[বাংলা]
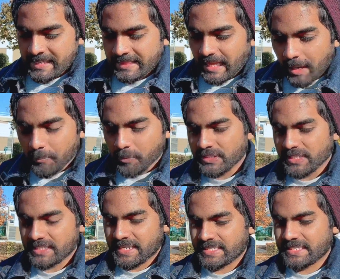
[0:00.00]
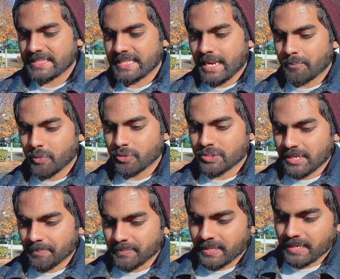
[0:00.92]
তারপর যেটা আসি তারপর হচ্ছে
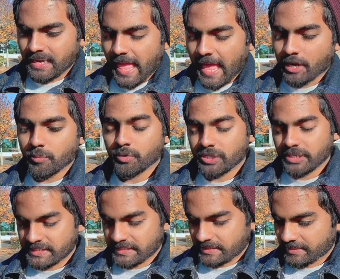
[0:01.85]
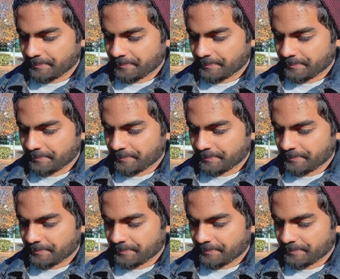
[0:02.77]
আপনার অ্যাকোমোডেশন